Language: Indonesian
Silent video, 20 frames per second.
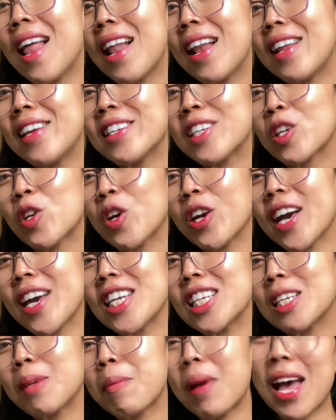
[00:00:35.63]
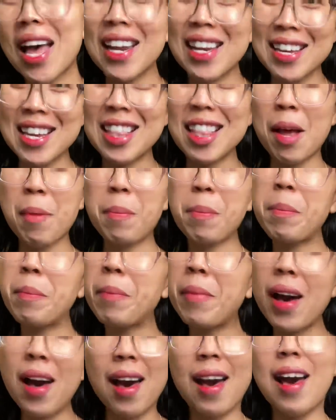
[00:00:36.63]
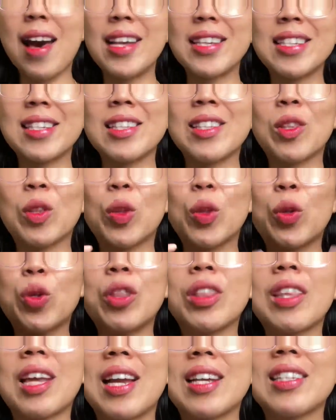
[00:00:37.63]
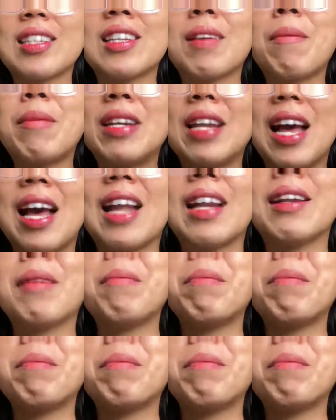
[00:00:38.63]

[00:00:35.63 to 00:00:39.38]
let's go guys mari kita bahas tuntas dan